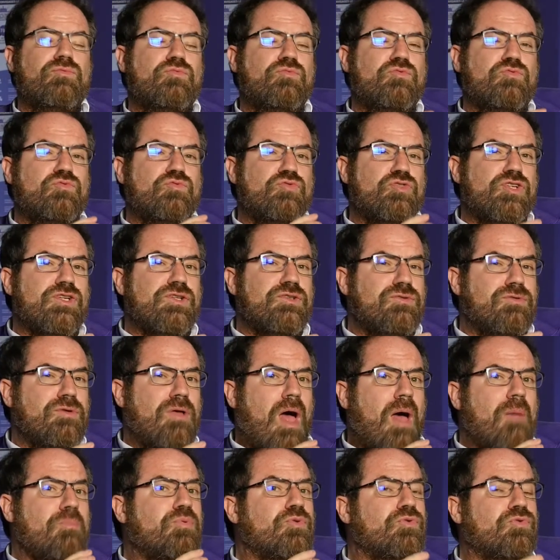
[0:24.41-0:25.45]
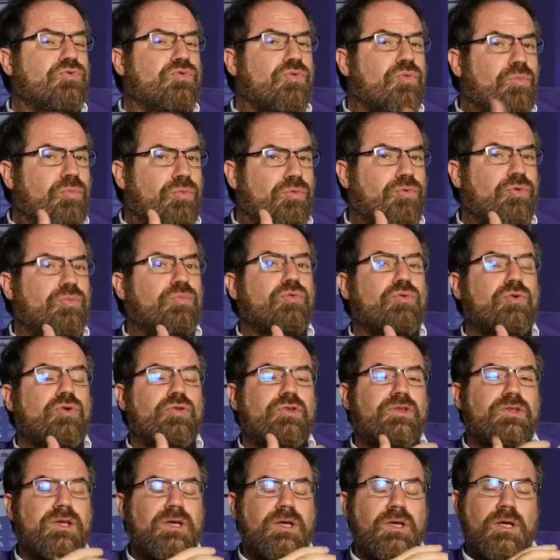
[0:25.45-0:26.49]
sujet un peu sombre de mon
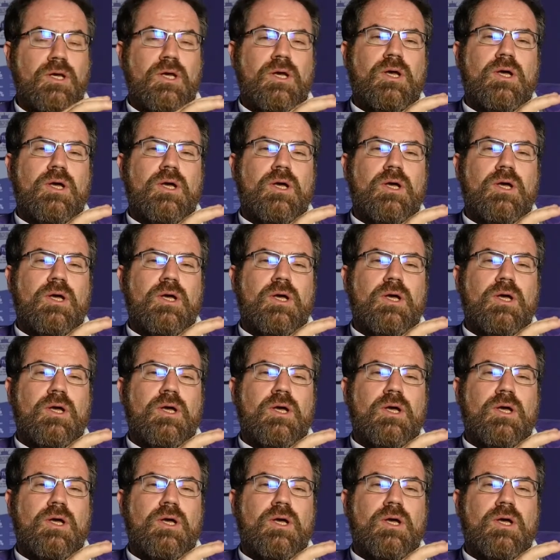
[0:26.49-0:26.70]
côté,